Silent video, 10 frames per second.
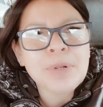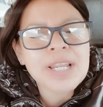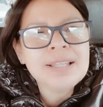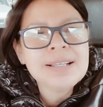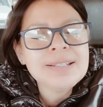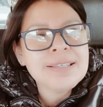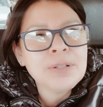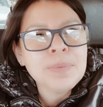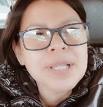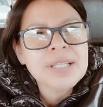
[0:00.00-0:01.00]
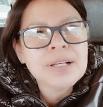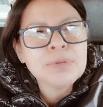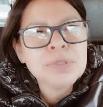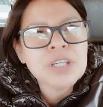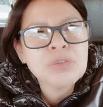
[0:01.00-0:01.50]
Por ahí andan echando el material
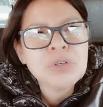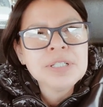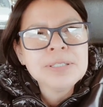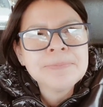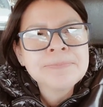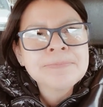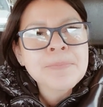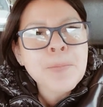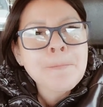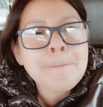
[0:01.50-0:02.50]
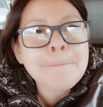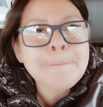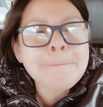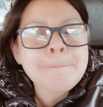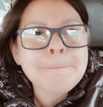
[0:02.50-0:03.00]
los muchachones.
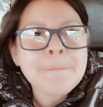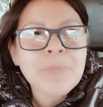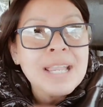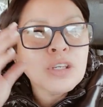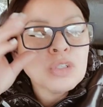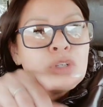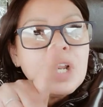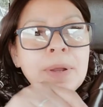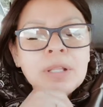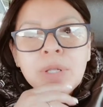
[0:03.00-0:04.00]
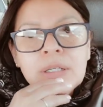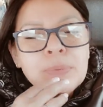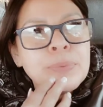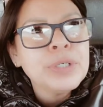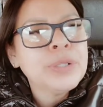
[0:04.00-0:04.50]
Mm, ay, yo estoy trabajando aquí
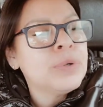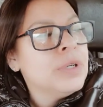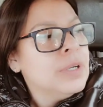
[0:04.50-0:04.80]
un poquito.